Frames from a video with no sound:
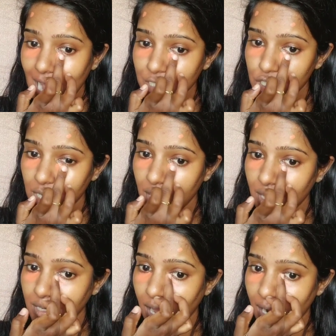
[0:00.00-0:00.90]

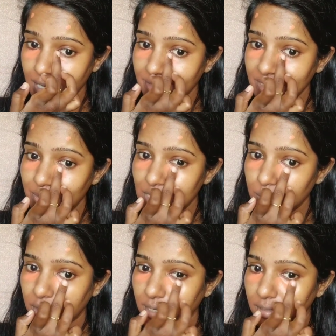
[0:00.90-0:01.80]
ஆக்சுவலாக நானே வந்து
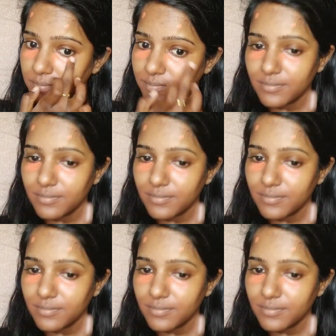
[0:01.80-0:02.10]
மிஸ் பண்ணேன்